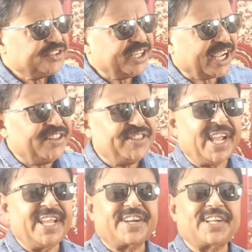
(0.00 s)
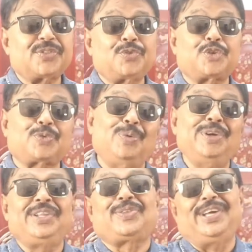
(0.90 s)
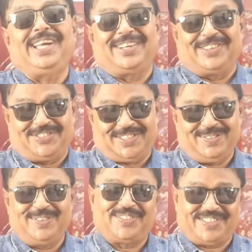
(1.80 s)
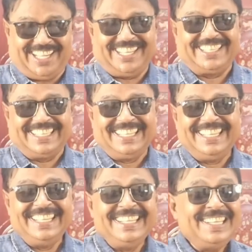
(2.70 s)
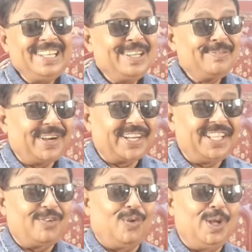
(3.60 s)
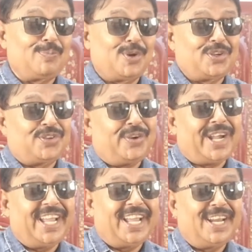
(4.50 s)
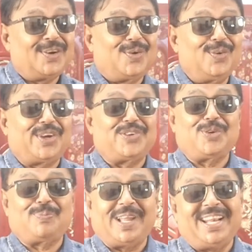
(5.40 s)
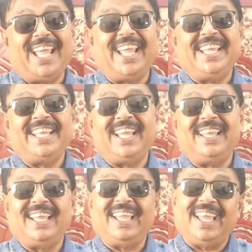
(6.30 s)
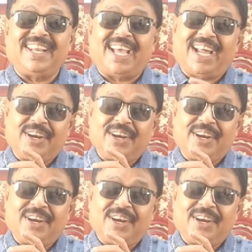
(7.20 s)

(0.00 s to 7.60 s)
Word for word: সেখান থেকে একটা দুশ্মনি তৈরি হয়েছে বুঝছেন মানে ওই প্রযোজকের কোনো কিছু পেলেই এরা